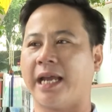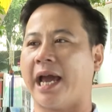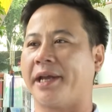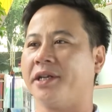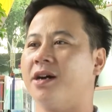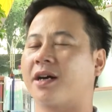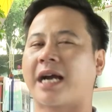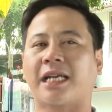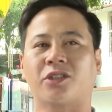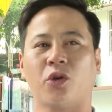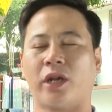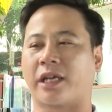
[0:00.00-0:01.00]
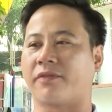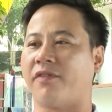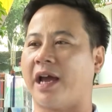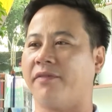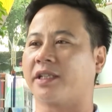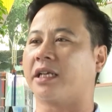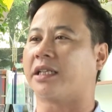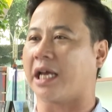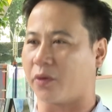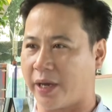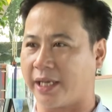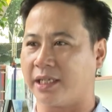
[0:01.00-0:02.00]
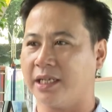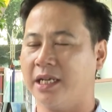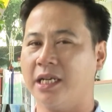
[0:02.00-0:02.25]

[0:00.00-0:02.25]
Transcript: để đưa khách du lịch về với tỉnh Thái Nguyên